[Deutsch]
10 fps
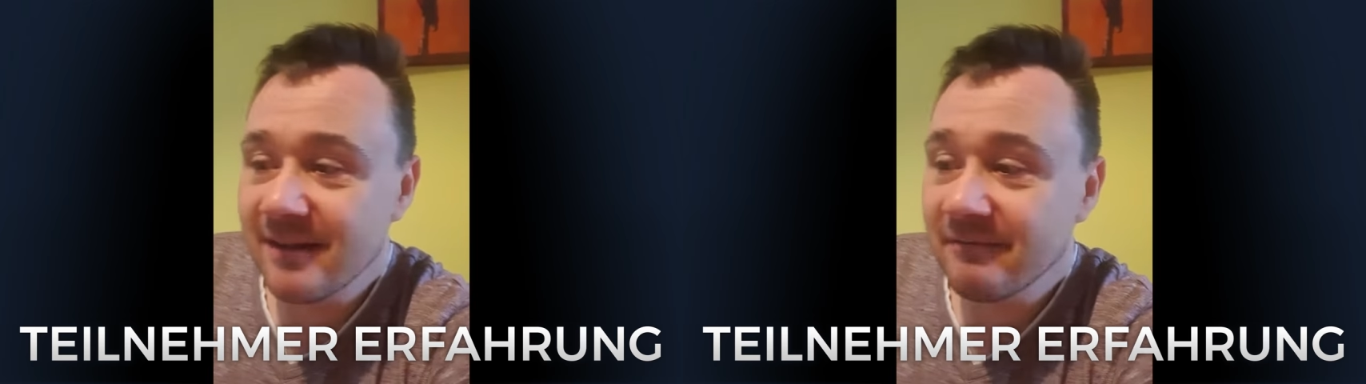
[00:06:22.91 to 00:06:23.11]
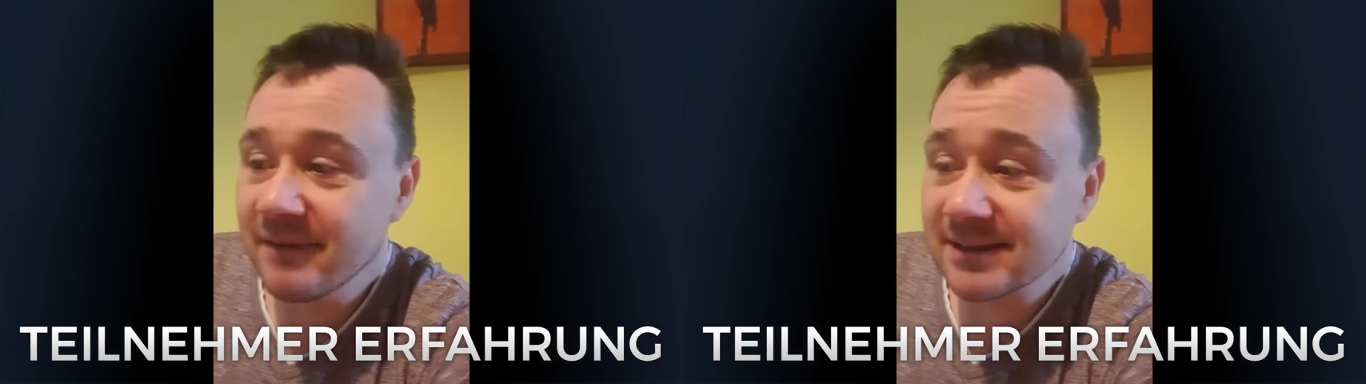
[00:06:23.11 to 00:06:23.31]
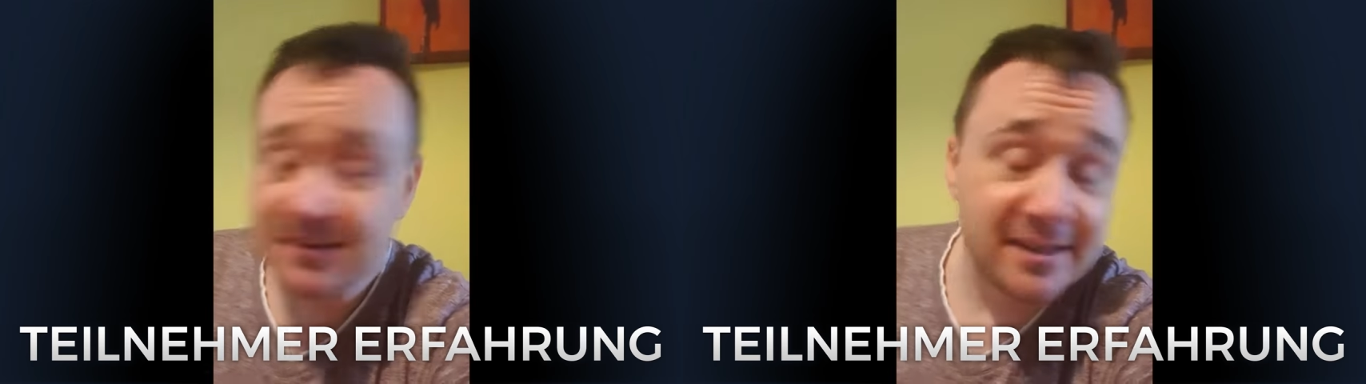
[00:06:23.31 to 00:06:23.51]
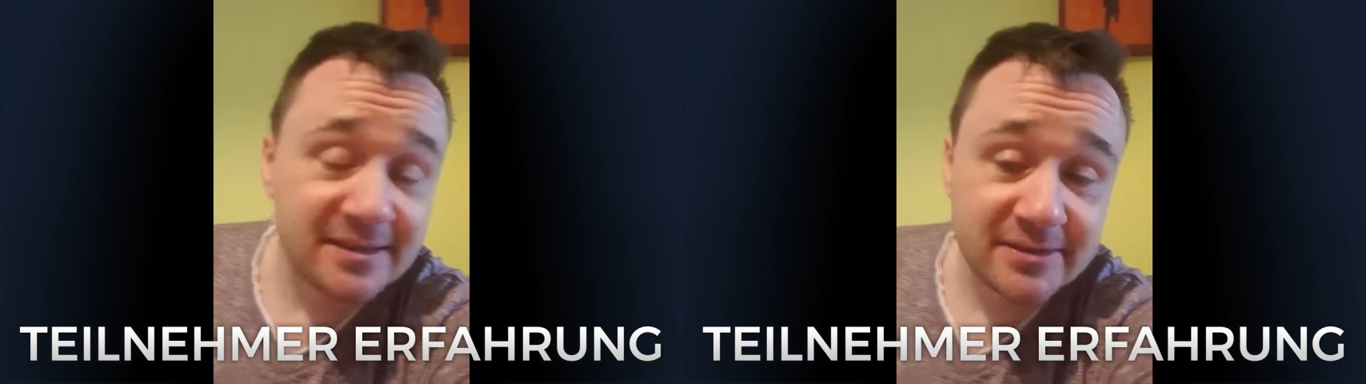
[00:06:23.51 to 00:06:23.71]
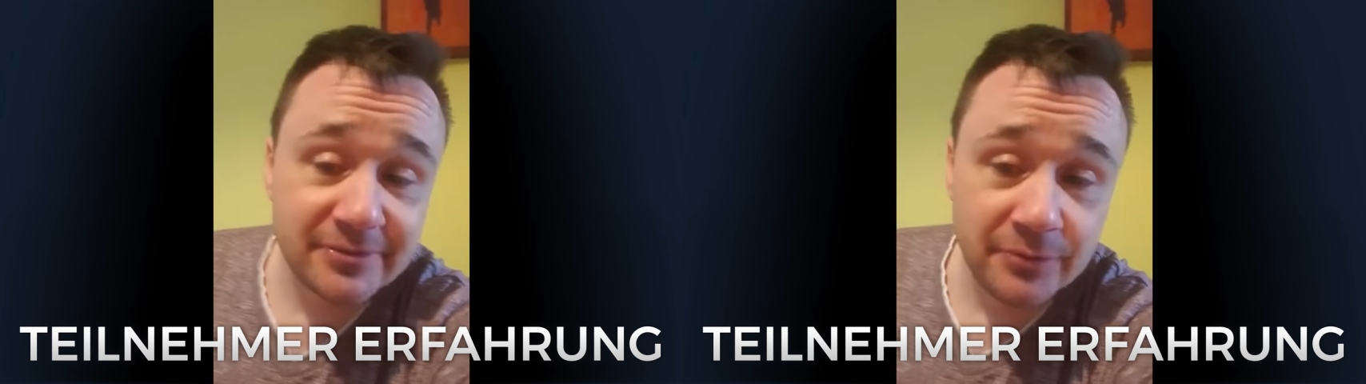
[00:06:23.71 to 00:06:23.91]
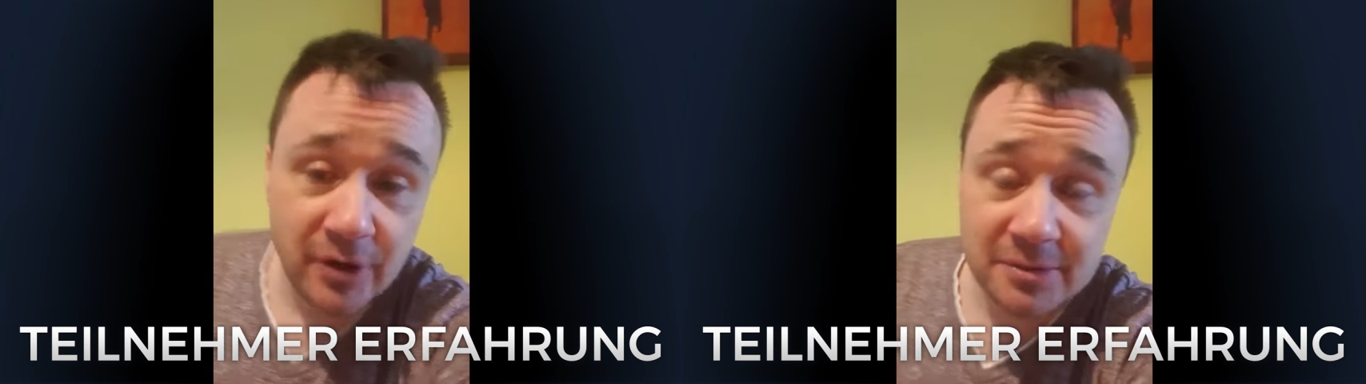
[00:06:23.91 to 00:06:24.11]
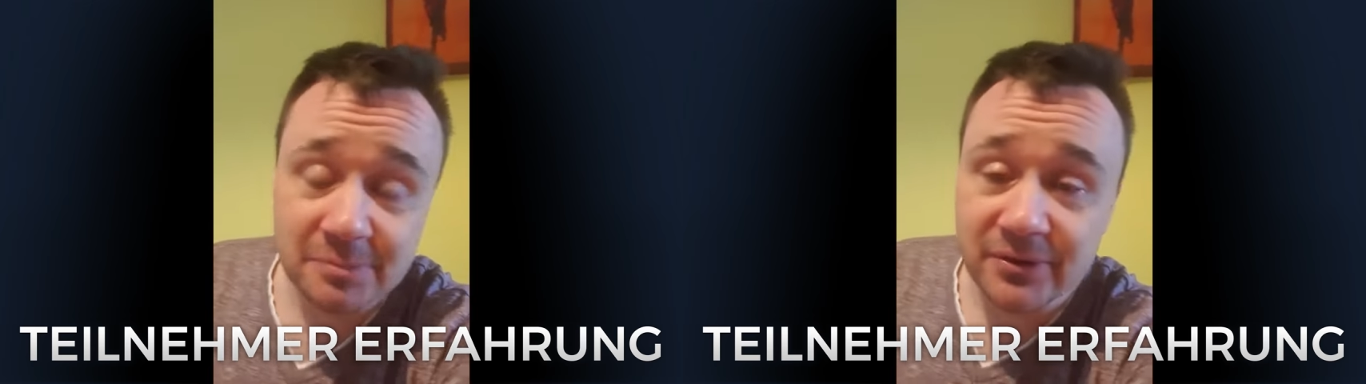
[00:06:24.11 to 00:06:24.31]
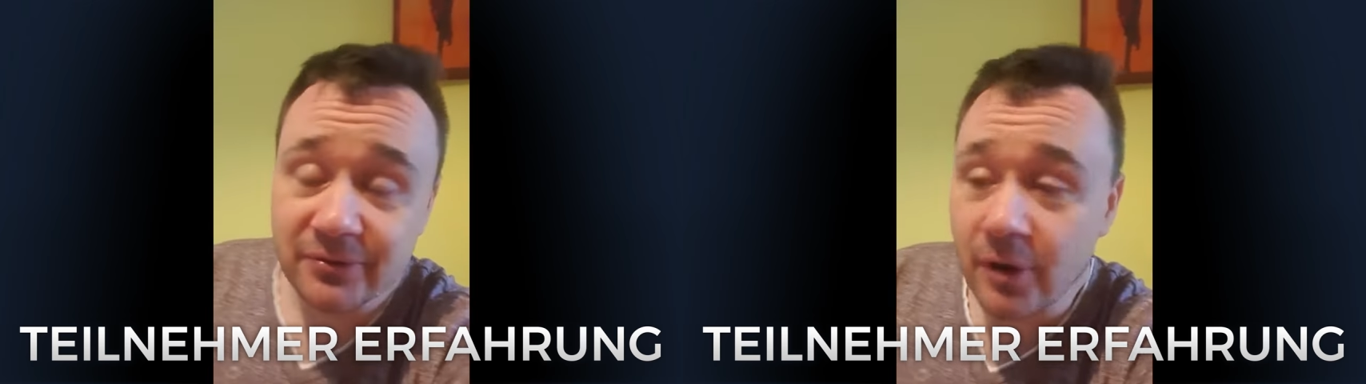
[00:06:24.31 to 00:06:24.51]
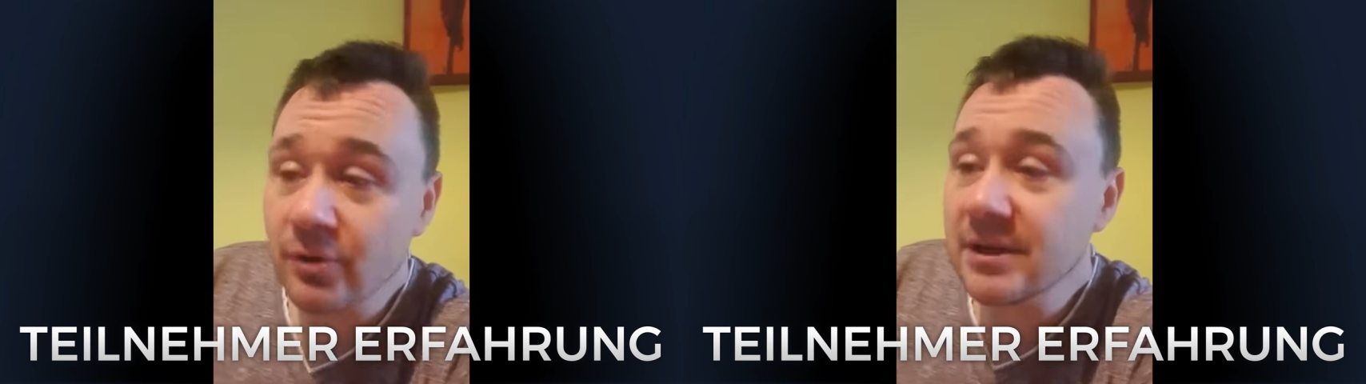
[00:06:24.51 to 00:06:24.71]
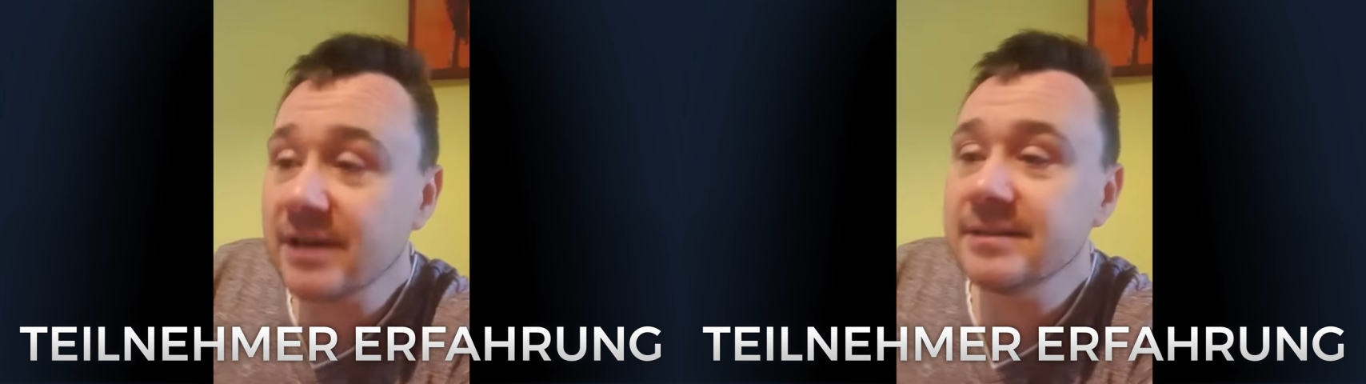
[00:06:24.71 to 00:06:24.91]
was das Flirten mit
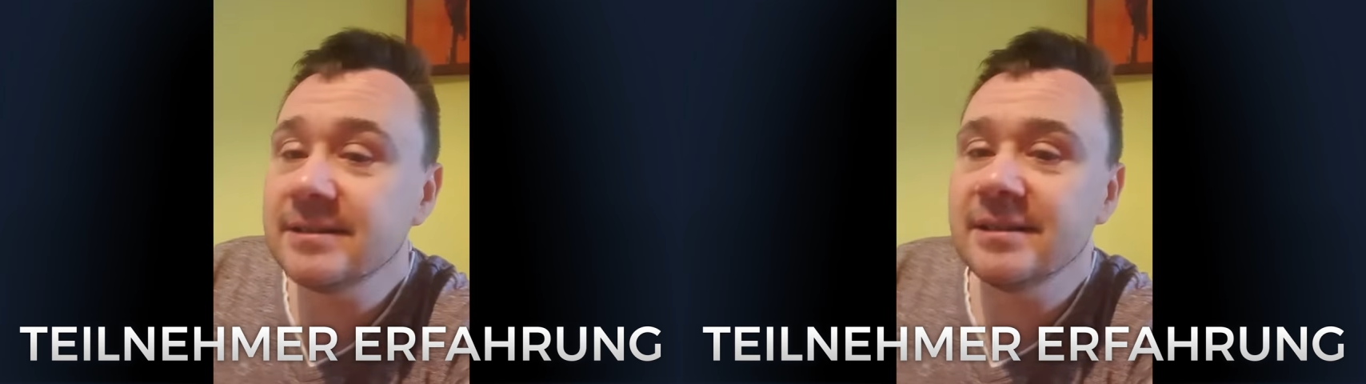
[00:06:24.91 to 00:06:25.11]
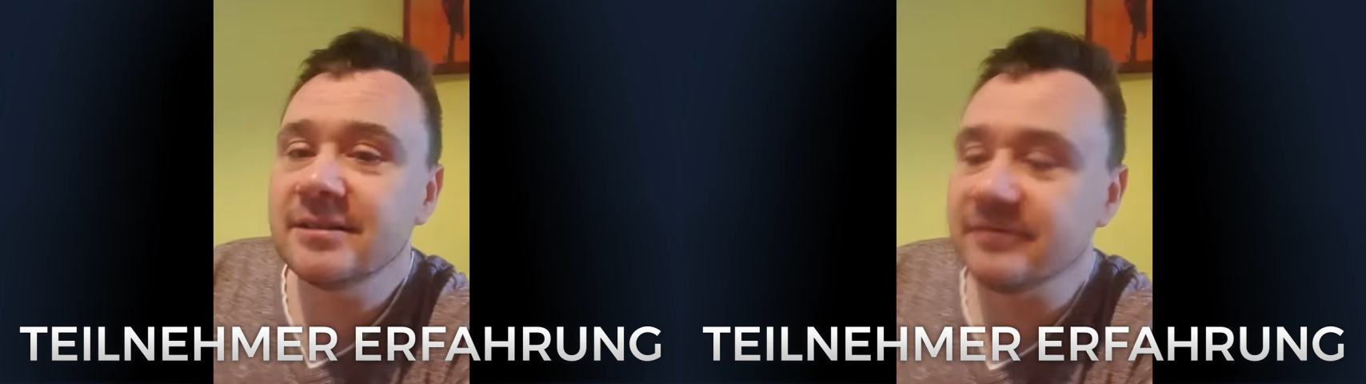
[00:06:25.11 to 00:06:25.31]
Frauen angeht,